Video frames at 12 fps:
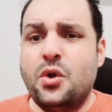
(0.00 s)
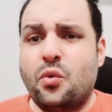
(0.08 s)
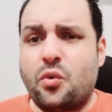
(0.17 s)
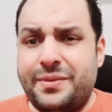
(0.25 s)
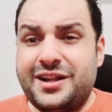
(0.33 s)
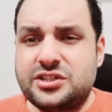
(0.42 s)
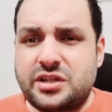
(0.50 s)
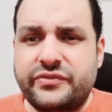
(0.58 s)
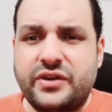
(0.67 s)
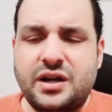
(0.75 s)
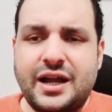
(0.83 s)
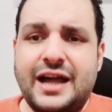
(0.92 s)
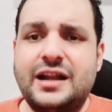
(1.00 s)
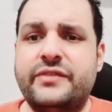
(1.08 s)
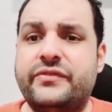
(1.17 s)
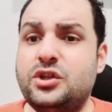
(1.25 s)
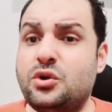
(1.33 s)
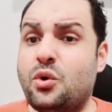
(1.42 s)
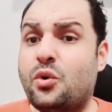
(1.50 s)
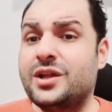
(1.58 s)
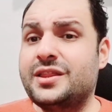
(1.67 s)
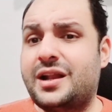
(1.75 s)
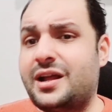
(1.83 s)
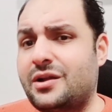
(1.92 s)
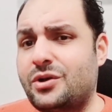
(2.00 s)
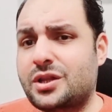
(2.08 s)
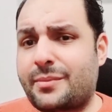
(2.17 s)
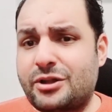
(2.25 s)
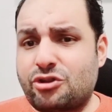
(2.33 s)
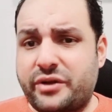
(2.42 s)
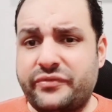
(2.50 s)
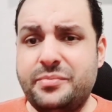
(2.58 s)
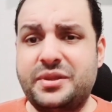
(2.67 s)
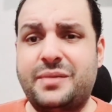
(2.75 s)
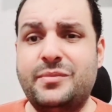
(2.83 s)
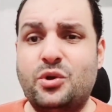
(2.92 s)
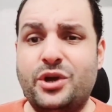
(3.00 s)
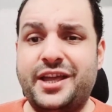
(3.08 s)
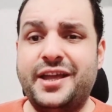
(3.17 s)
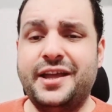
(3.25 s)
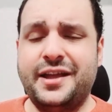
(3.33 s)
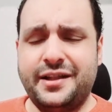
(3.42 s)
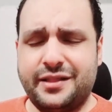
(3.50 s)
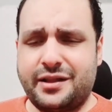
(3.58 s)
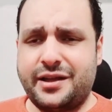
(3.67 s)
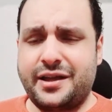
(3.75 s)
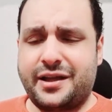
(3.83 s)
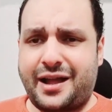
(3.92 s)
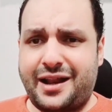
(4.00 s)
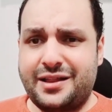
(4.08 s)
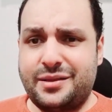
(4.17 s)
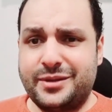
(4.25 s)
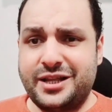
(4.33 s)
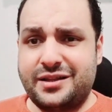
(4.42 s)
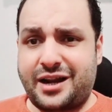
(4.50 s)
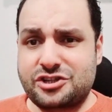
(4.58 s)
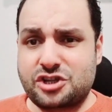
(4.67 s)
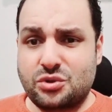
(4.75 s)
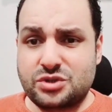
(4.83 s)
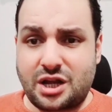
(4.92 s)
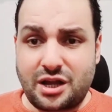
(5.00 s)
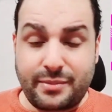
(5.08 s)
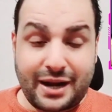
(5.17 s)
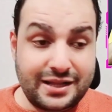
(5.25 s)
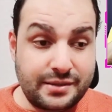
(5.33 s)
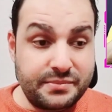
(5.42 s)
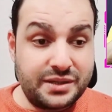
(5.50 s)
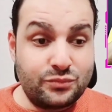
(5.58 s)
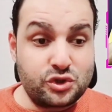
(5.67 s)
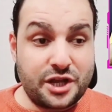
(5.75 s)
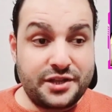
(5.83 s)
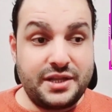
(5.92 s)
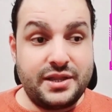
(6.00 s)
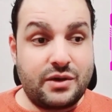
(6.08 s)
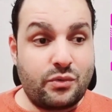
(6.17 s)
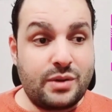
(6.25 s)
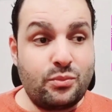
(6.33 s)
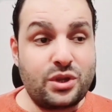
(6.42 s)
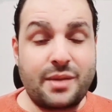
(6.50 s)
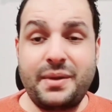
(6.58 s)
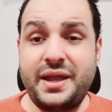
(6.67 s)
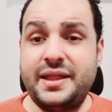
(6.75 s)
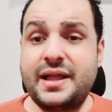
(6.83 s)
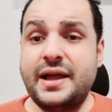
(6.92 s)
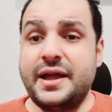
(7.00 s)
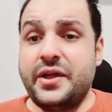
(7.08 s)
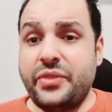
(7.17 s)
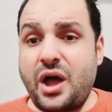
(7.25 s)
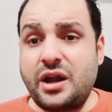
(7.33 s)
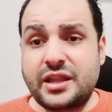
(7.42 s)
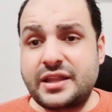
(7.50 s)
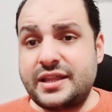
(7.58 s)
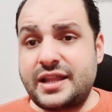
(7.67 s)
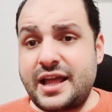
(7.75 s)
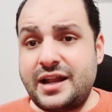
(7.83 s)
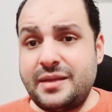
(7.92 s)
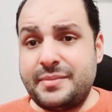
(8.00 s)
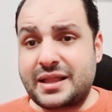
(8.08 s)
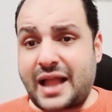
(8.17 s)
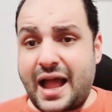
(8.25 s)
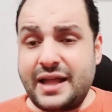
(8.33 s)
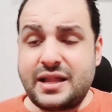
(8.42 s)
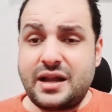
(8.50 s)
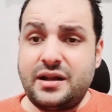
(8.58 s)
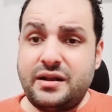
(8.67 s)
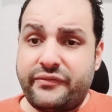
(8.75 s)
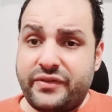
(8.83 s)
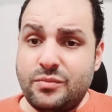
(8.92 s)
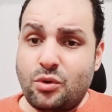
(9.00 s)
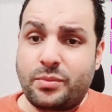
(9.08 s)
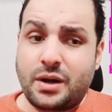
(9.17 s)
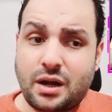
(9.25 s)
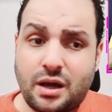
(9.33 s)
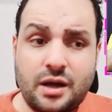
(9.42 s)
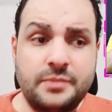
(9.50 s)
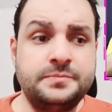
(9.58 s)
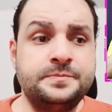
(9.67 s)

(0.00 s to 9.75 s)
وبلاش تتفرج على الفيديو واخواتنا الاهلاويه طبعا انتوا عارفين بتعملوا ايه لايك على قد ما نقدر عشان نوصل لاكبر عدد من مشاهدينا ومتابعينا النهارده النادي الاهلي بيتعادل في مباراه